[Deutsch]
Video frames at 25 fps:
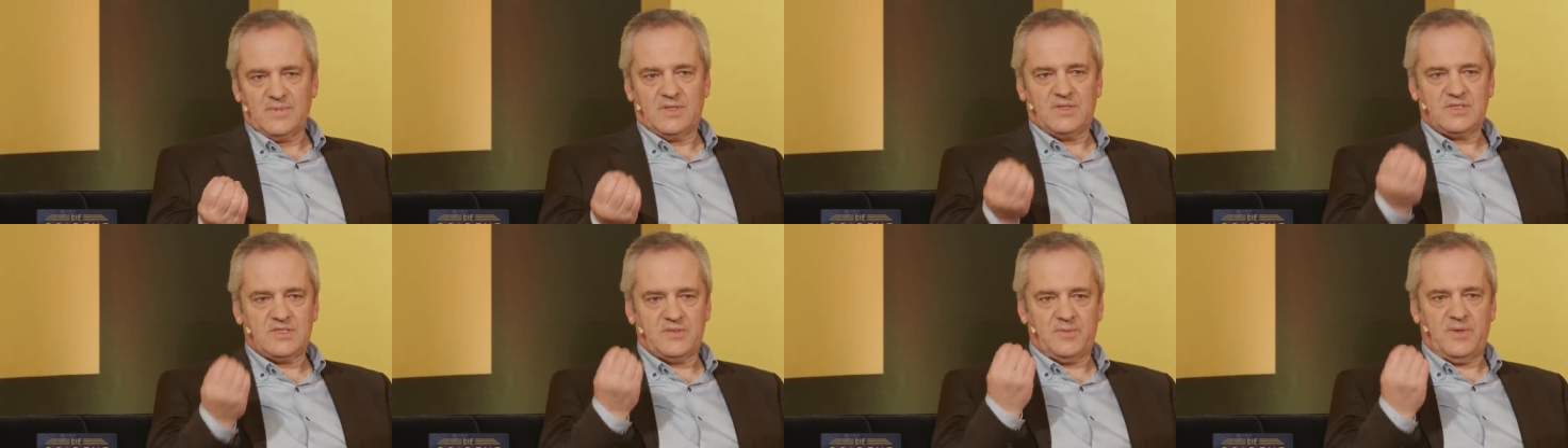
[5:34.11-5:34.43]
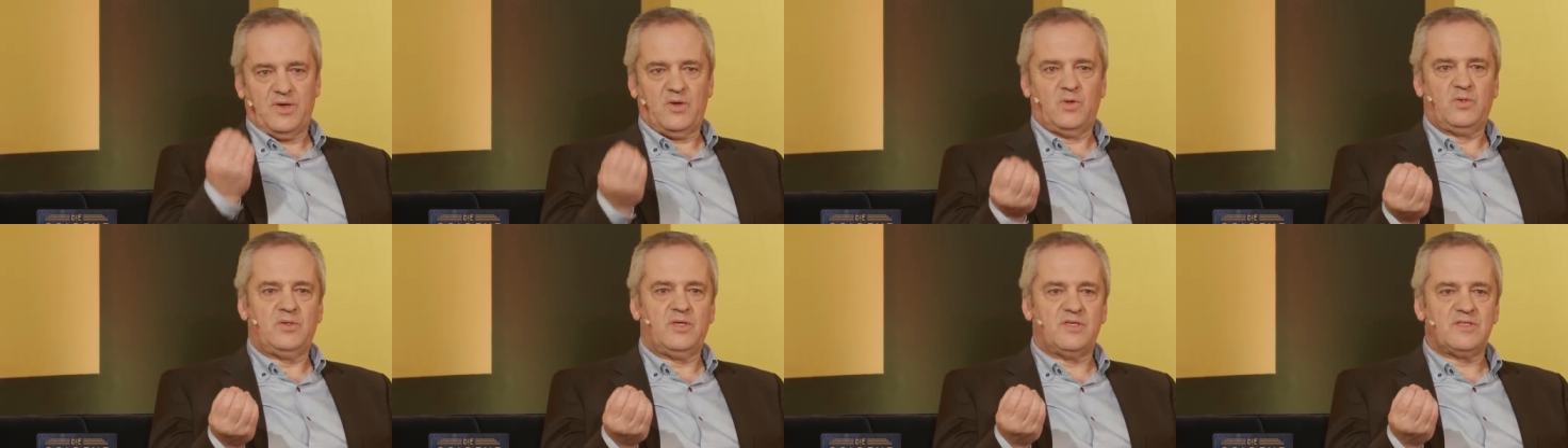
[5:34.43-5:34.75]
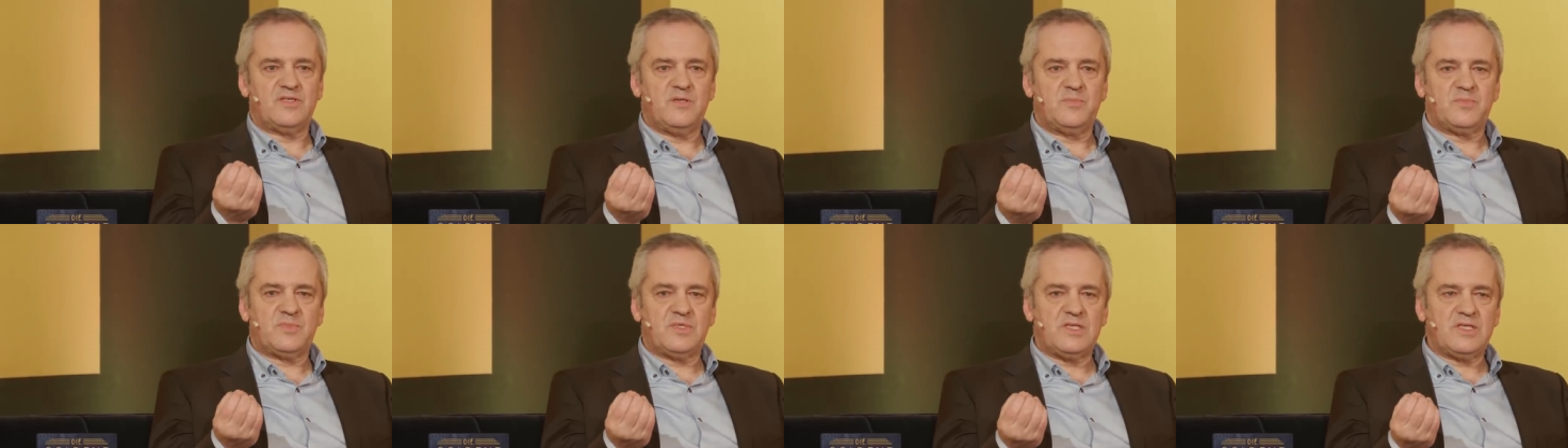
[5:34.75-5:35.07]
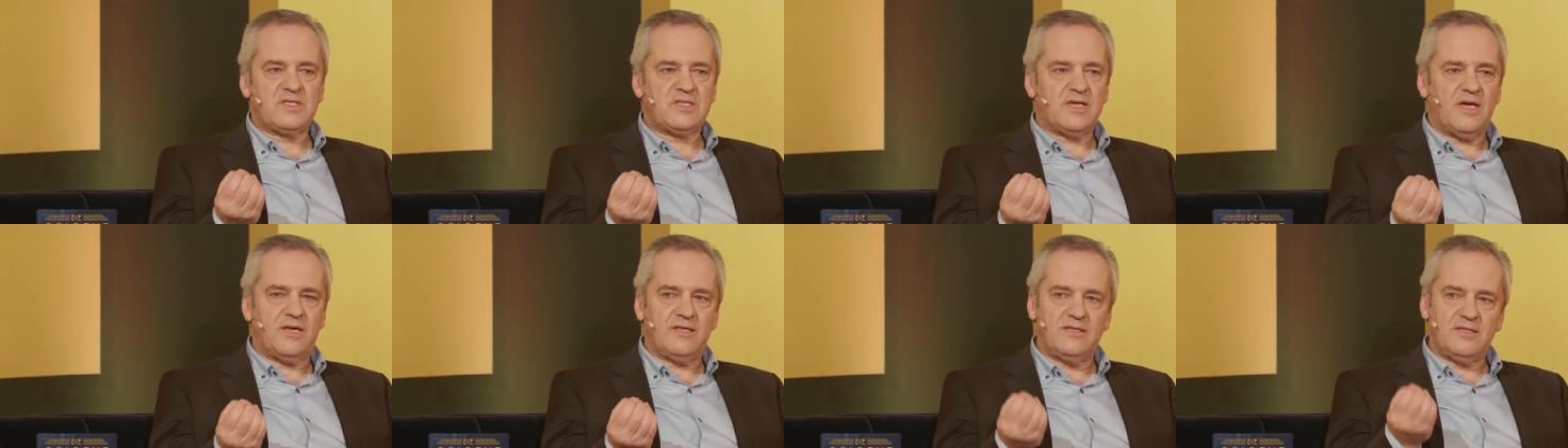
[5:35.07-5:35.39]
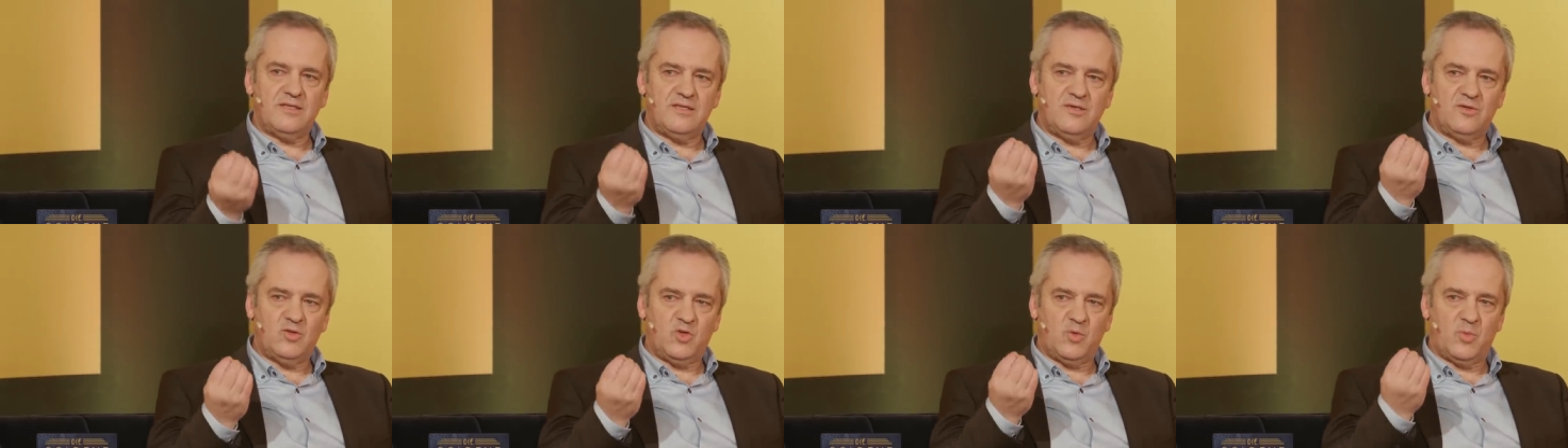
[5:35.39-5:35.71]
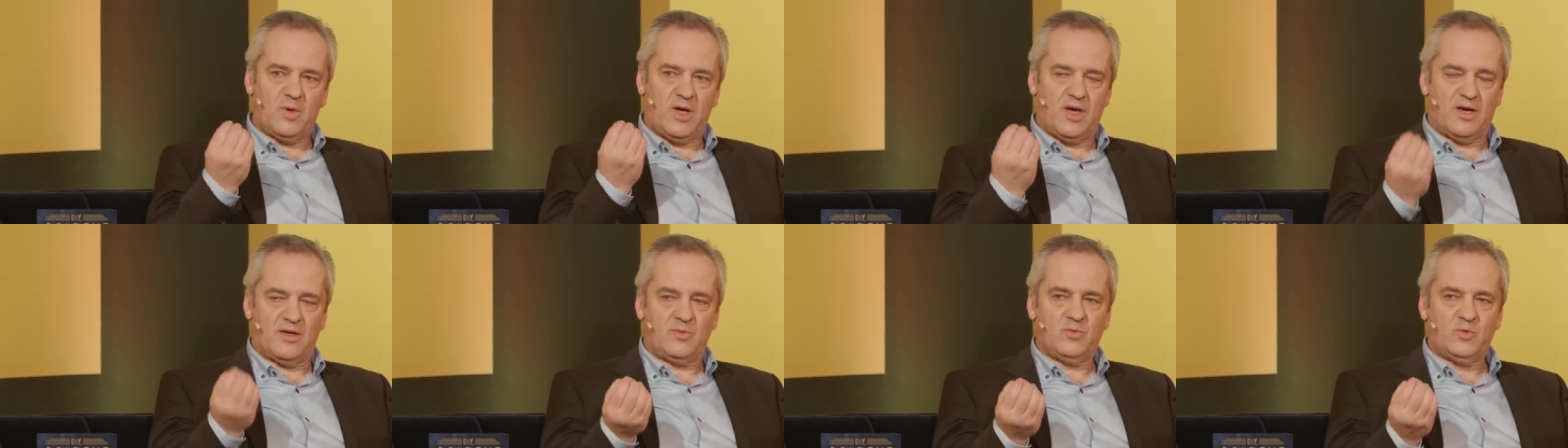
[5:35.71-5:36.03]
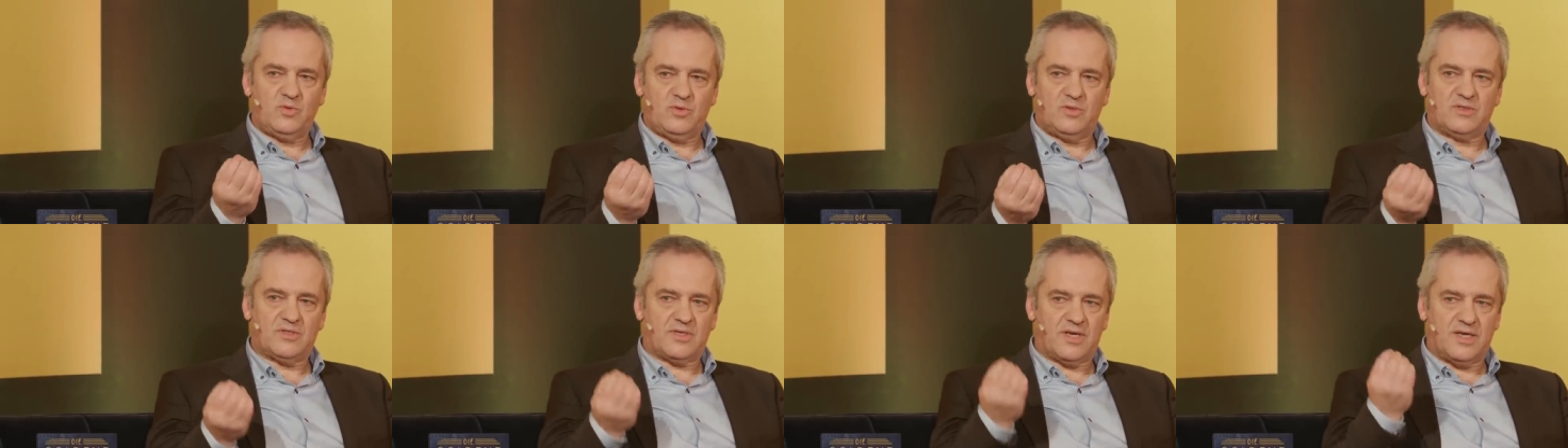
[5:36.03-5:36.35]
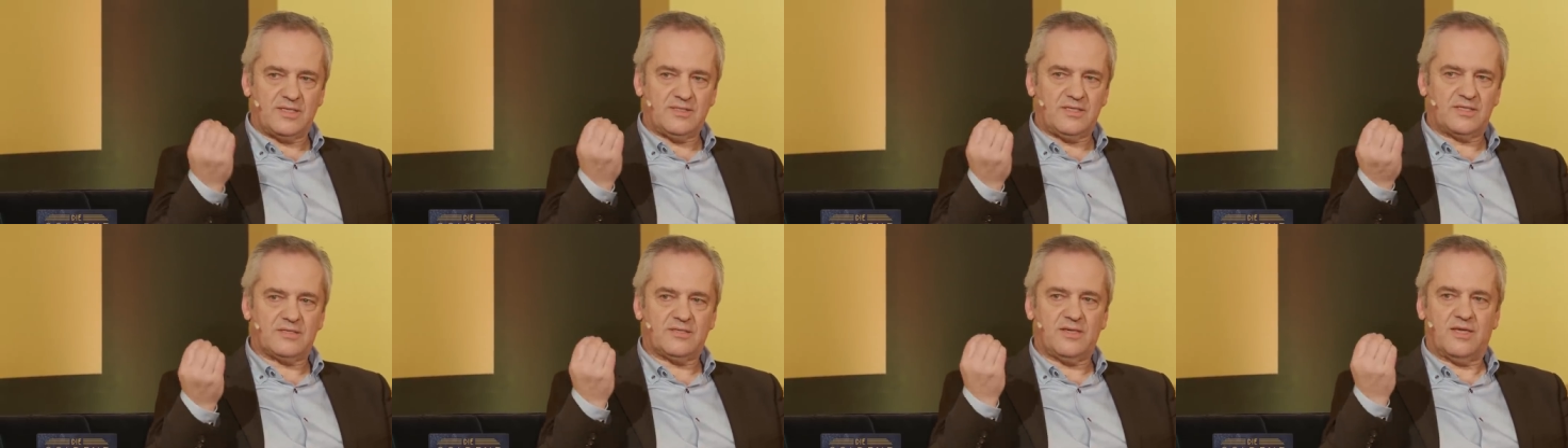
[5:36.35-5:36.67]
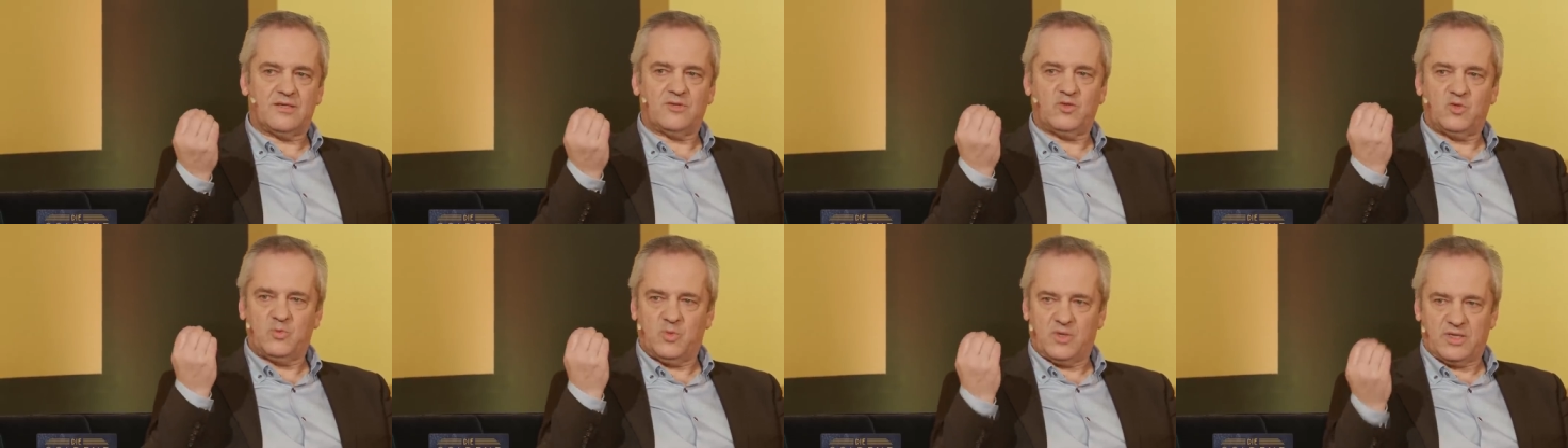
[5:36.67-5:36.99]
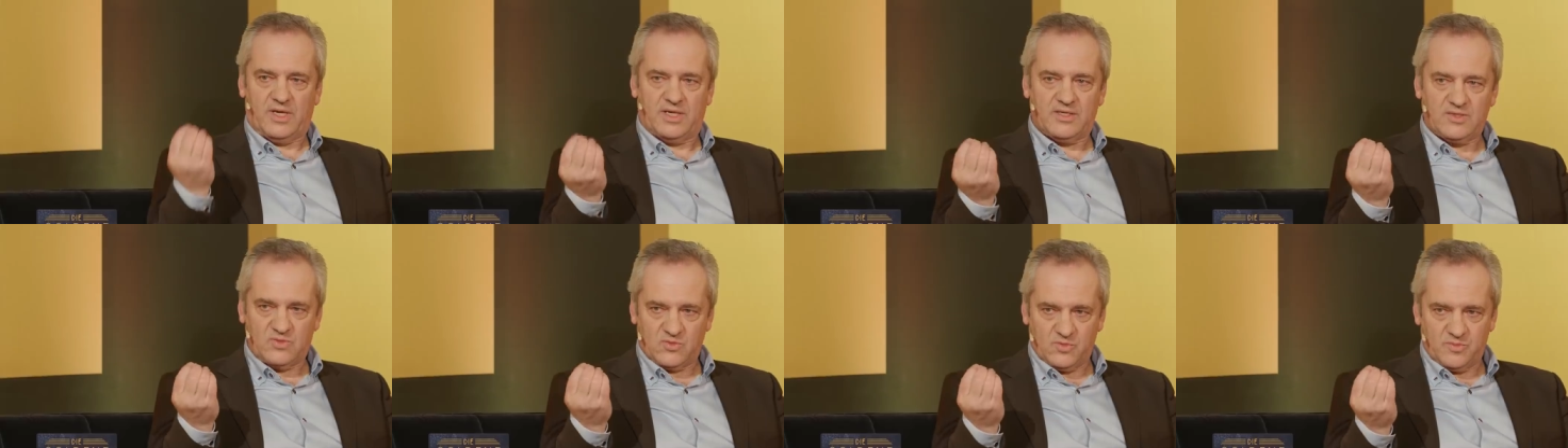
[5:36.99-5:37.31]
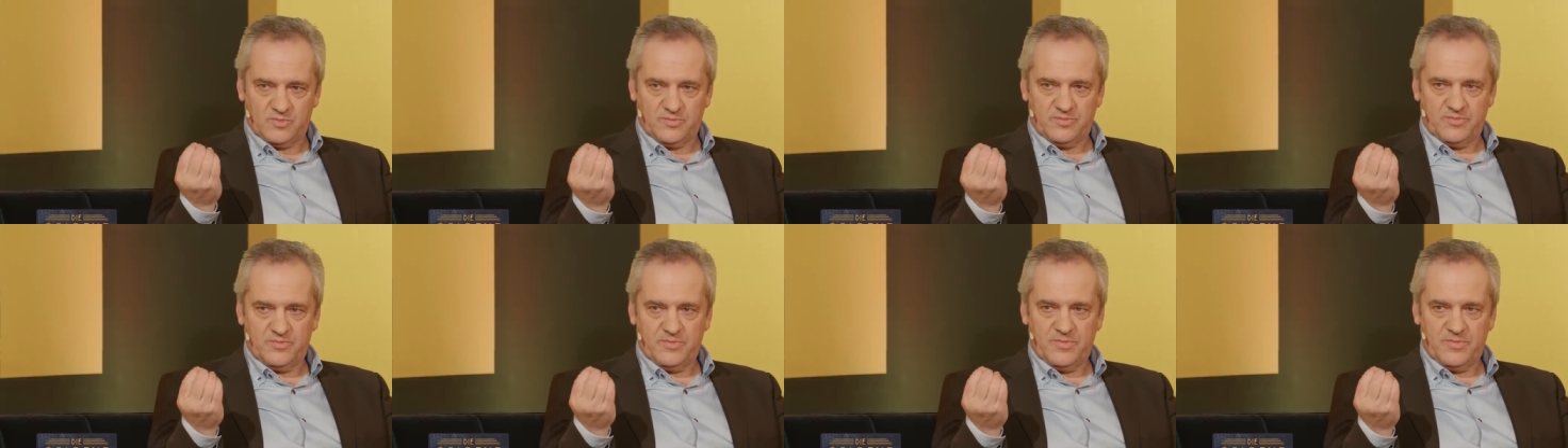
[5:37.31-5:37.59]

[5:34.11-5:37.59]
270 Seiten gegenüber Armut und 30 Seiten über Reichtum.